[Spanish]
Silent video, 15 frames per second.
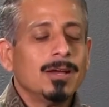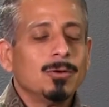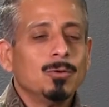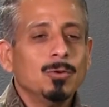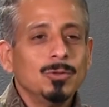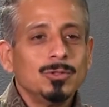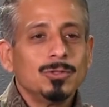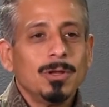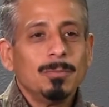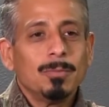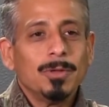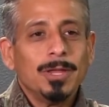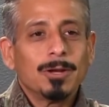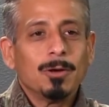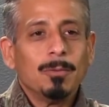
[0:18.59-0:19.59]
gusto el
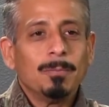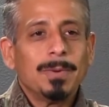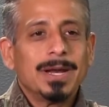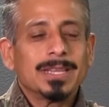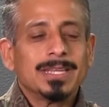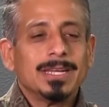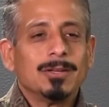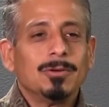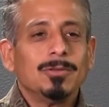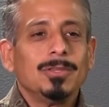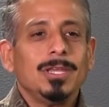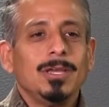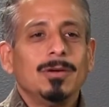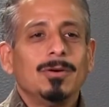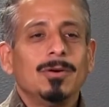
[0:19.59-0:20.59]
poder compartir
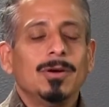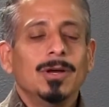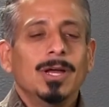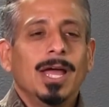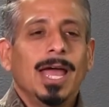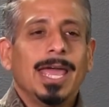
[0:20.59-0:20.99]
contigo